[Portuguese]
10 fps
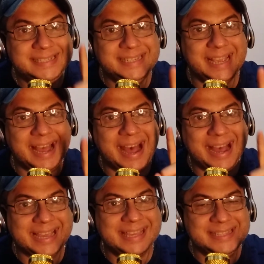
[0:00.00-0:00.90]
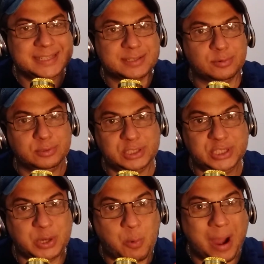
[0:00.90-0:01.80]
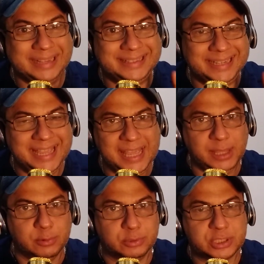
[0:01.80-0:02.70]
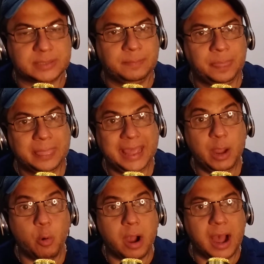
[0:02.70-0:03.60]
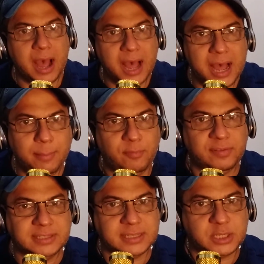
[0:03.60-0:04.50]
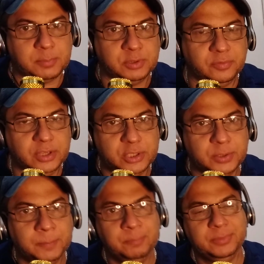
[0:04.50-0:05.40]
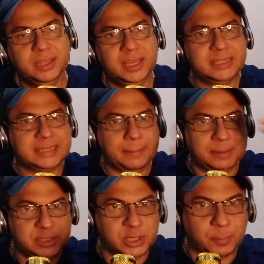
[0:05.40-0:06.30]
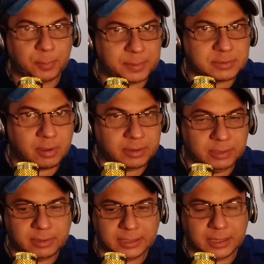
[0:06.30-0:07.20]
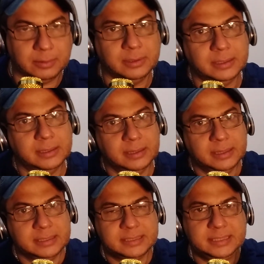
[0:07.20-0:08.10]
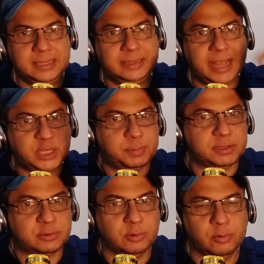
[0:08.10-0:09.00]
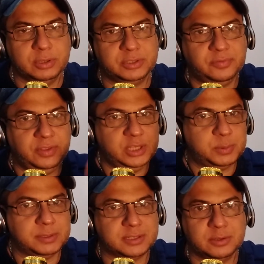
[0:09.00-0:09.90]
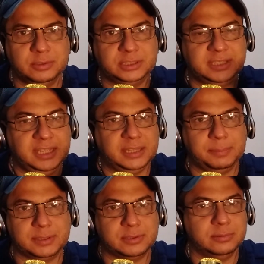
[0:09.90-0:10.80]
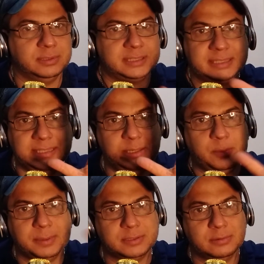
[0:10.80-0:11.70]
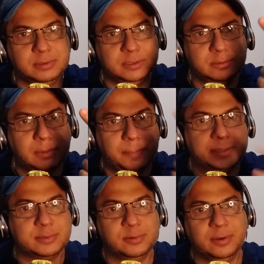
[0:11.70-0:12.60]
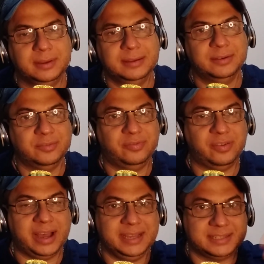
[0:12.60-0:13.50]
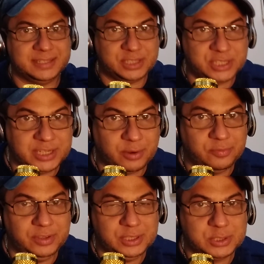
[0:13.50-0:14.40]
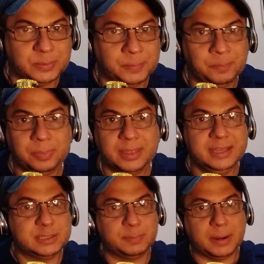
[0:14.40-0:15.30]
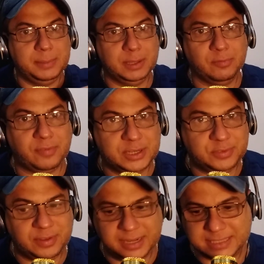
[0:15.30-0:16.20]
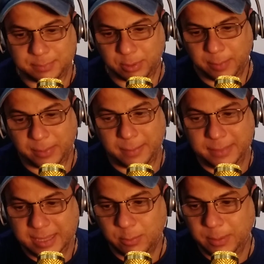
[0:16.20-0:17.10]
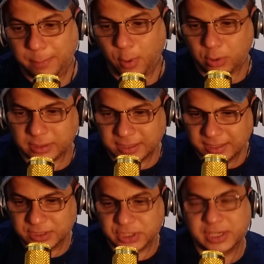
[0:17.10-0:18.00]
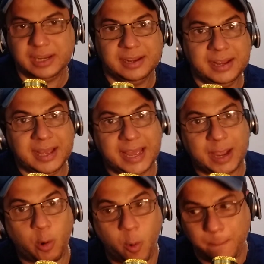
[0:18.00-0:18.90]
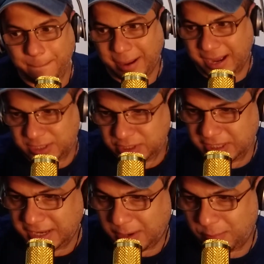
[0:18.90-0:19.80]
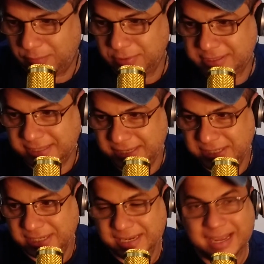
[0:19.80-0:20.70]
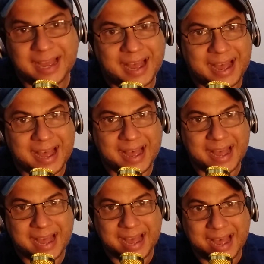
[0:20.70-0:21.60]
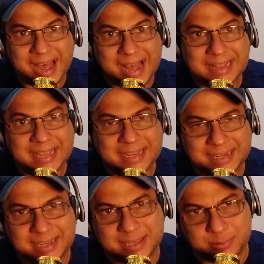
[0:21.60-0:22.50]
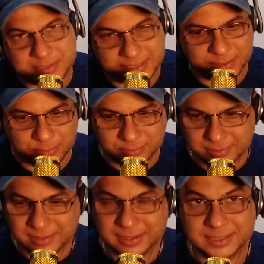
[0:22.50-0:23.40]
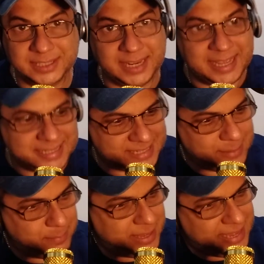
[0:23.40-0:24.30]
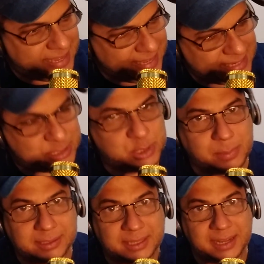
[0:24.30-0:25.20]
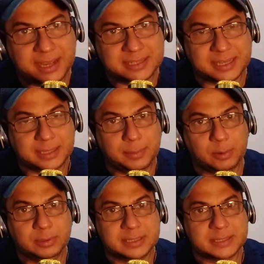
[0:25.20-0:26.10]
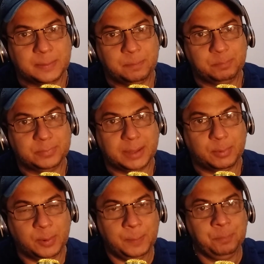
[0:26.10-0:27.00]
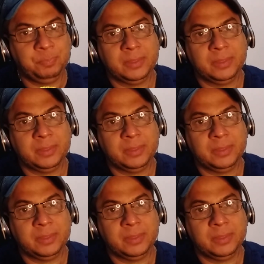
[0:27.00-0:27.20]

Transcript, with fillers: de aquisições de quadrinhos. Eu amo fazer esse tipo de vídeo e sempre digo pro pessoal aqui do canal. Se 10 pessoas, 20 pessoas, 30 pessoas, 5 pessoas, uma pessoa vai assistir ao vídeo, isso para mim não faz diferença, porque para mim o importante é compartilhar com vocês a alegria que eu sinto de receber estes materiais aqui na minha coleção, tá bom?